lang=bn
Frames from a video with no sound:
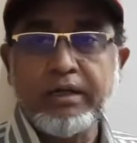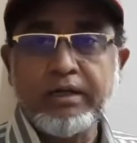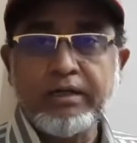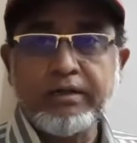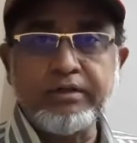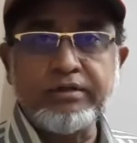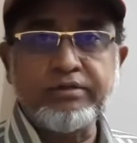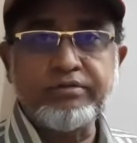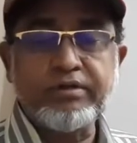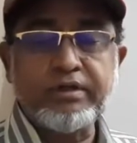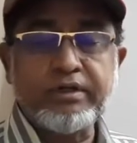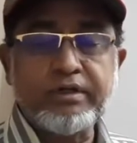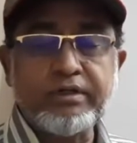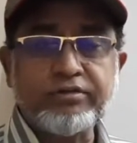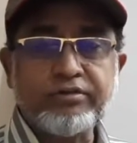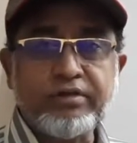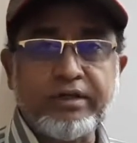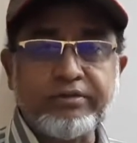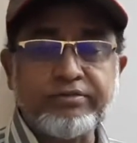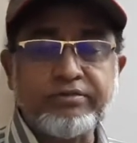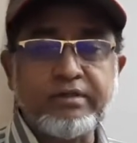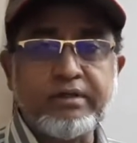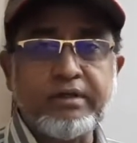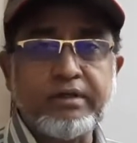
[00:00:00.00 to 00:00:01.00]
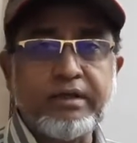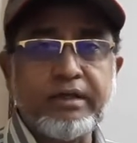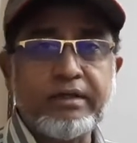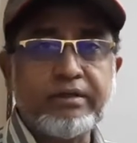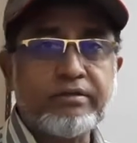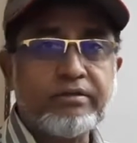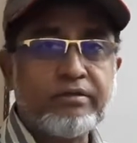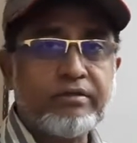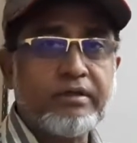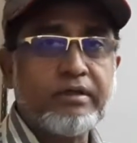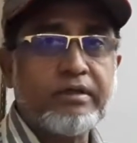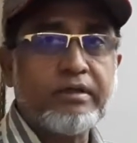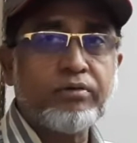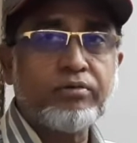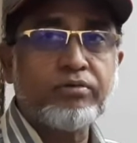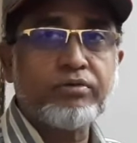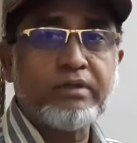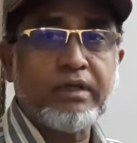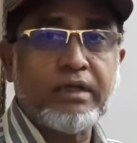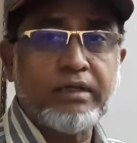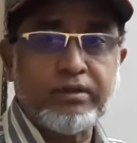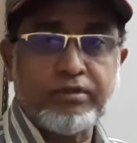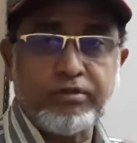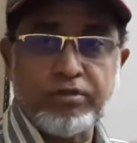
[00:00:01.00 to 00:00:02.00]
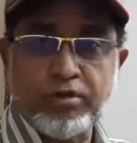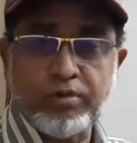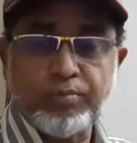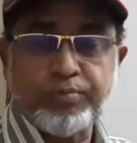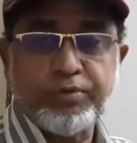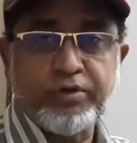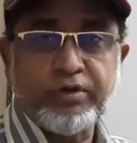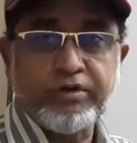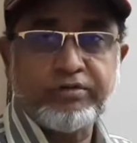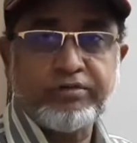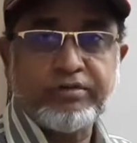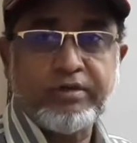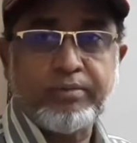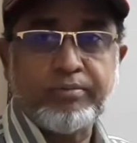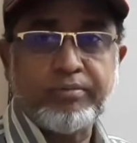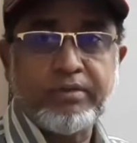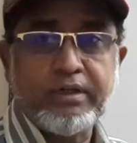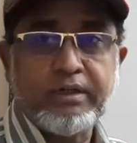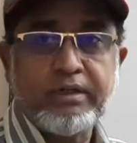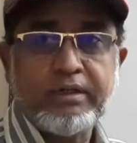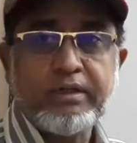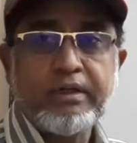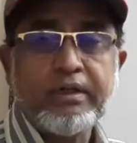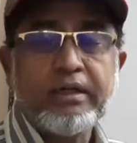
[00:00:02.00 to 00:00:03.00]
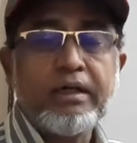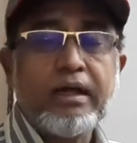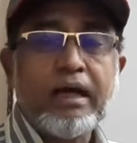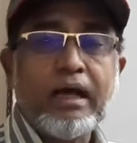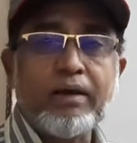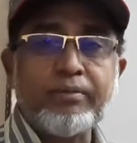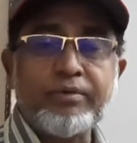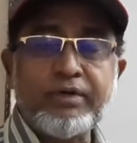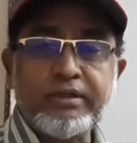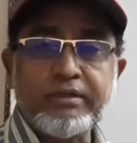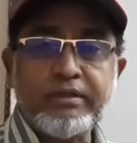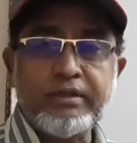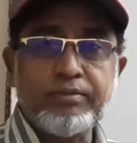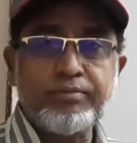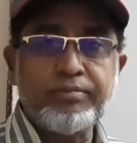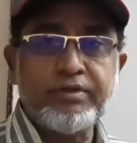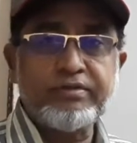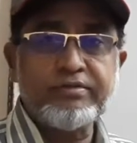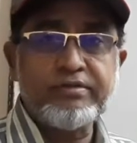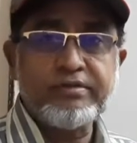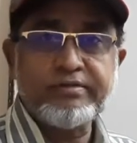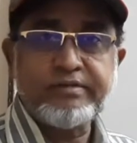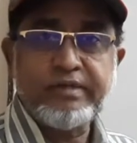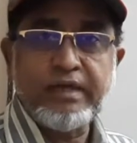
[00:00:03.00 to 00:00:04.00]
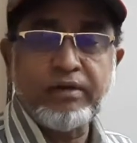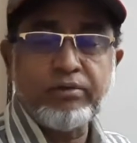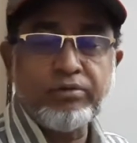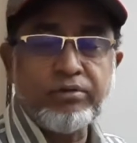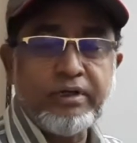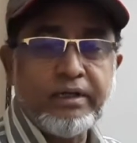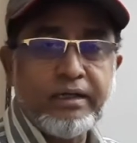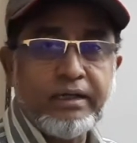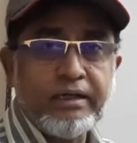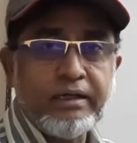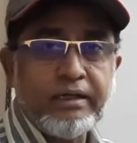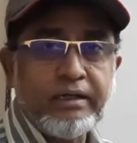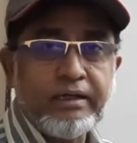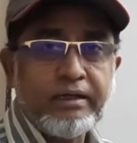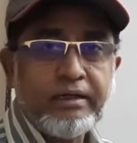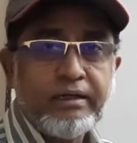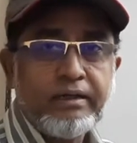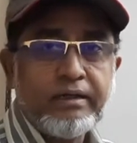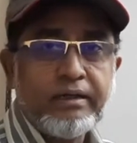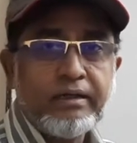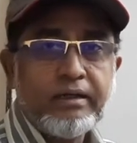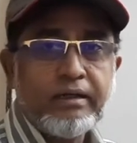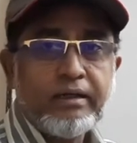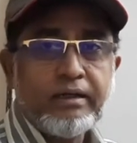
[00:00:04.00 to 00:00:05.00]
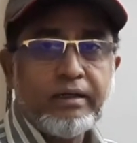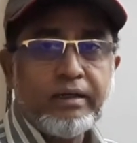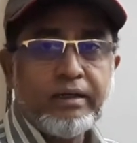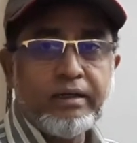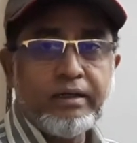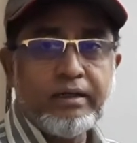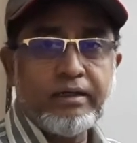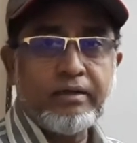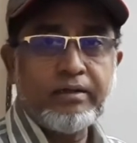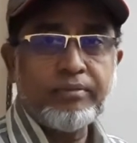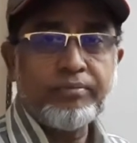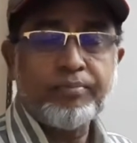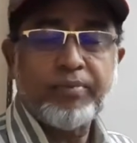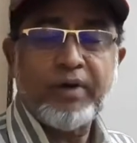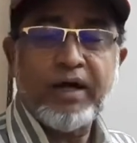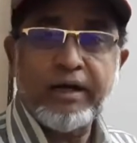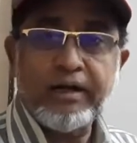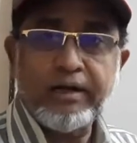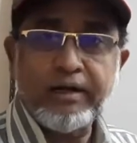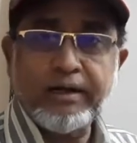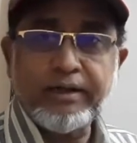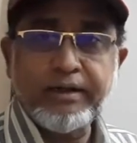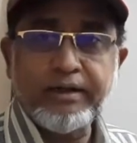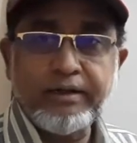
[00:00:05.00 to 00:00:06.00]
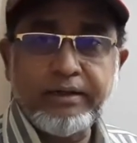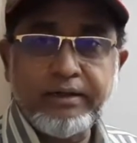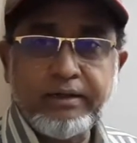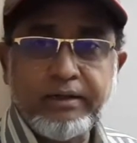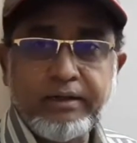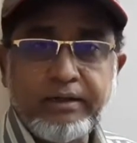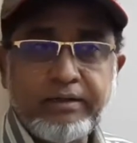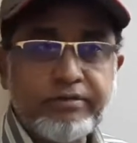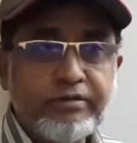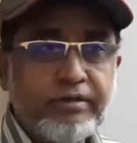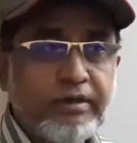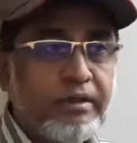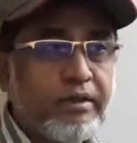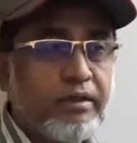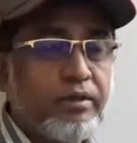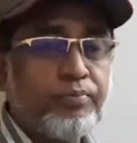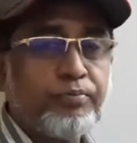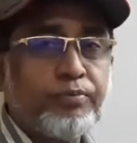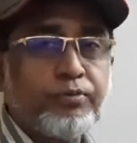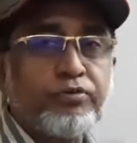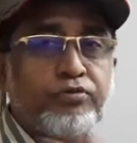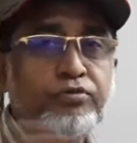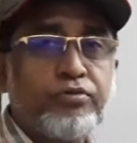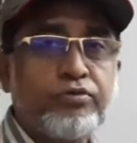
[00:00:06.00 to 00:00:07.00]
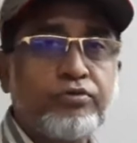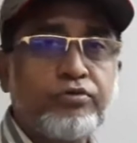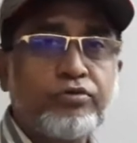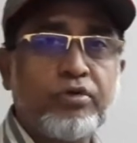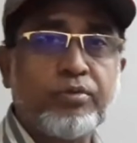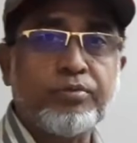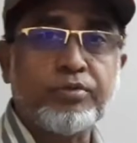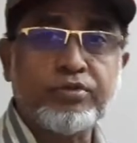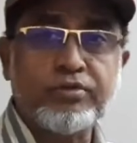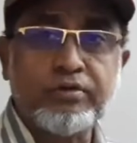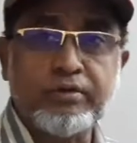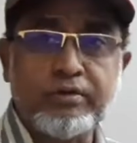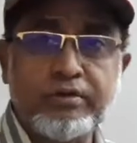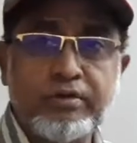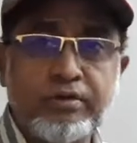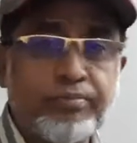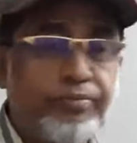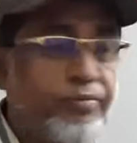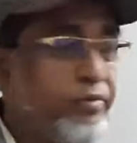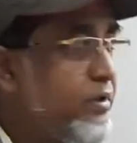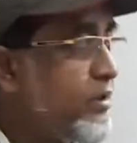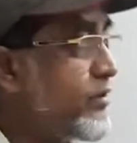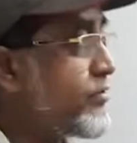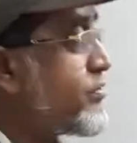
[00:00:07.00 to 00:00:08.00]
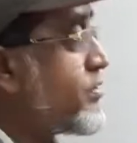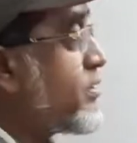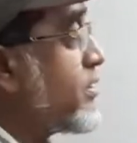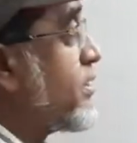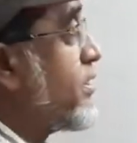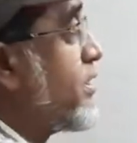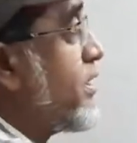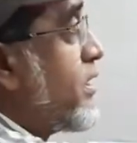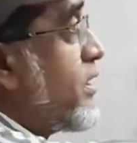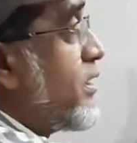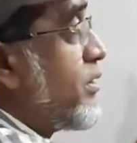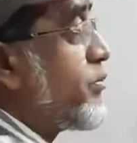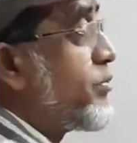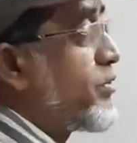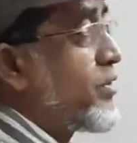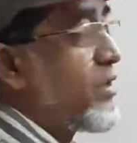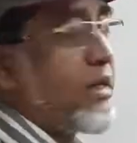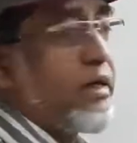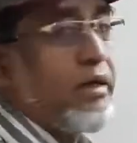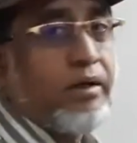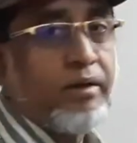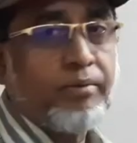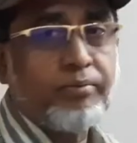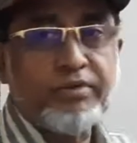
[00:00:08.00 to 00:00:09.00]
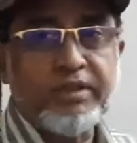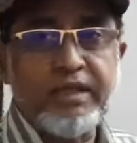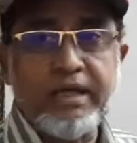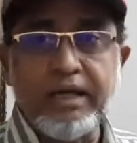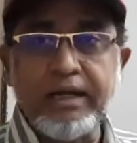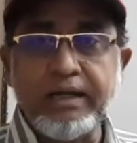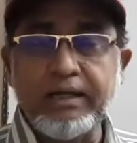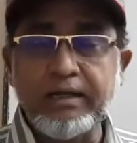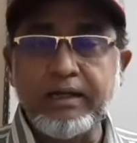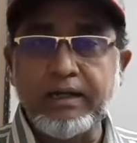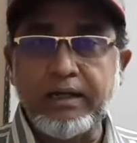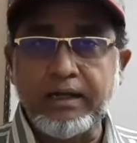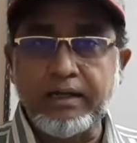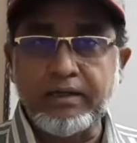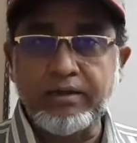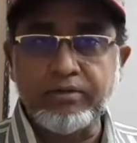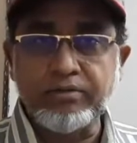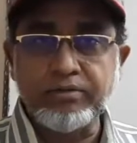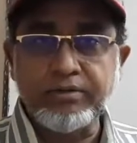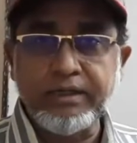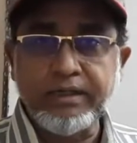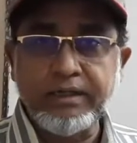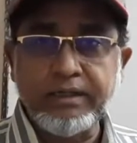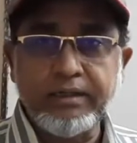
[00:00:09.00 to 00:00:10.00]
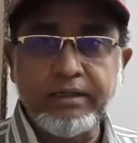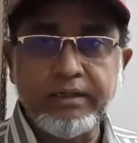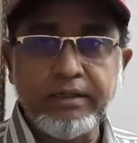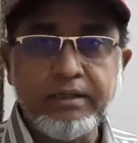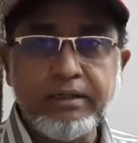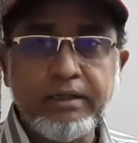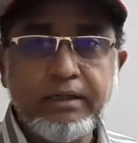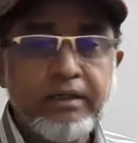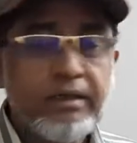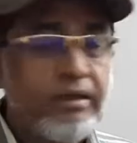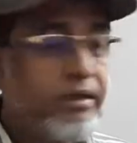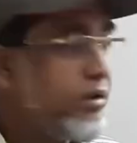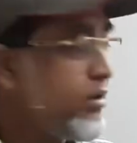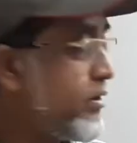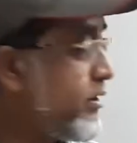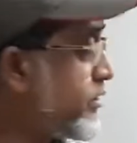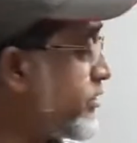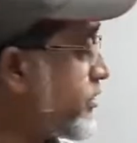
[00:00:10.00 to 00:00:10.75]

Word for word: নিজেকে সাজিয়ে নেয় সেটা কোথায় দর্পণের সামনে আবার দেখবে যে সেলুনে গেলে হ্যাঁ পার্লারে গেলে সেখানে প্রচুর সমতল দর্পণ আছে দেয়ালে লাগানো থাকে এই